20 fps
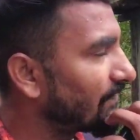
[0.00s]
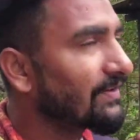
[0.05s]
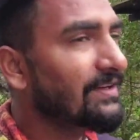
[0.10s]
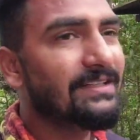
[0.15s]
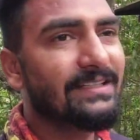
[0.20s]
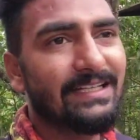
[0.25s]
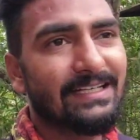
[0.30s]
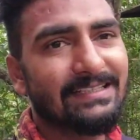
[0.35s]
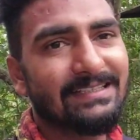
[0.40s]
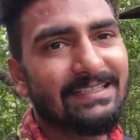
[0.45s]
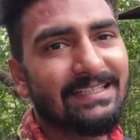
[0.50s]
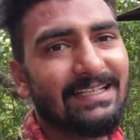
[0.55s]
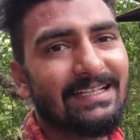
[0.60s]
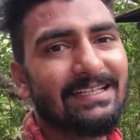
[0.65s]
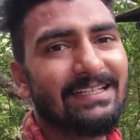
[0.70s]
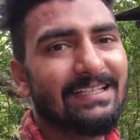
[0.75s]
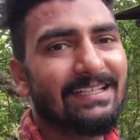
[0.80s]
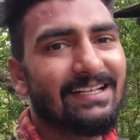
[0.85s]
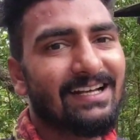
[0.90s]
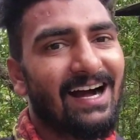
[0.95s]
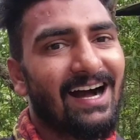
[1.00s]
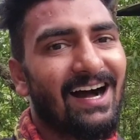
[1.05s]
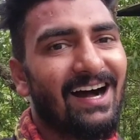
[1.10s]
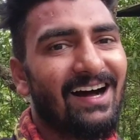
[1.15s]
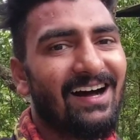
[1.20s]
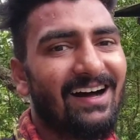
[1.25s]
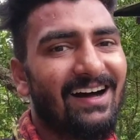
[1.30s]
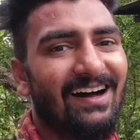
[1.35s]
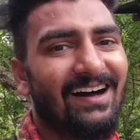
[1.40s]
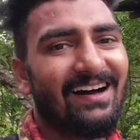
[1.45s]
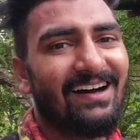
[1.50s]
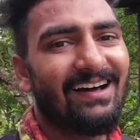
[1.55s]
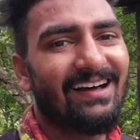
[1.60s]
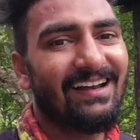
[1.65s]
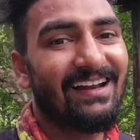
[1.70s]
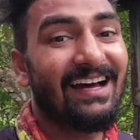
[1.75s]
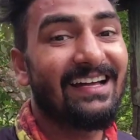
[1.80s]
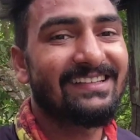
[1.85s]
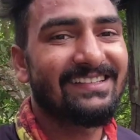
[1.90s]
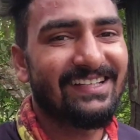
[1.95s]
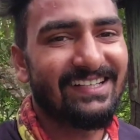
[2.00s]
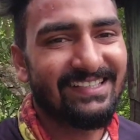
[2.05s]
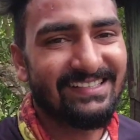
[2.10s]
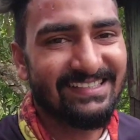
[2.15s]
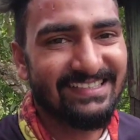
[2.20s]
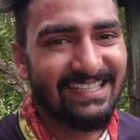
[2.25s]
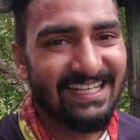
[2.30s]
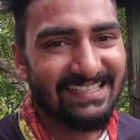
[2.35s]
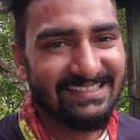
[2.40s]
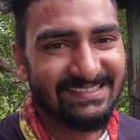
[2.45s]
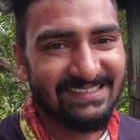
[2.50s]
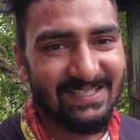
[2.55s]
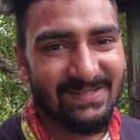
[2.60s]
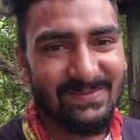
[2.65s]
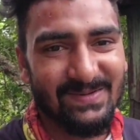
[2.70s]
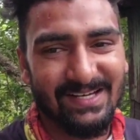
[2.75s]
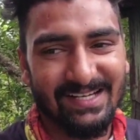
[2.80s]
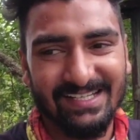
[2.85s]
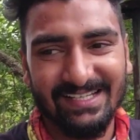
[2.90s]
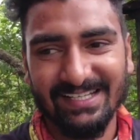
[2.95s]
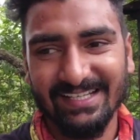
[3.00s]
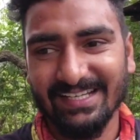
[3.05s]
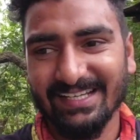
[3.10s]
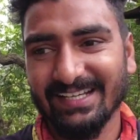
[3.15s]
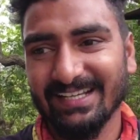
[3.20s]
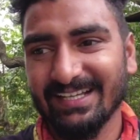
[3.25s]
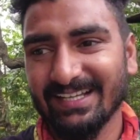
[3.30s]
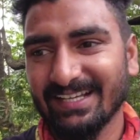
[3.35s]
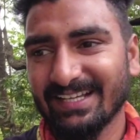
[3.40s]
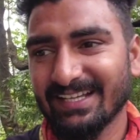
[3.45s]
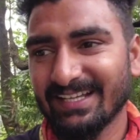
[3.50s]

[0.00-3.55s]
फिर देखते हैं कि कहाँ रात कटती है आज हमारी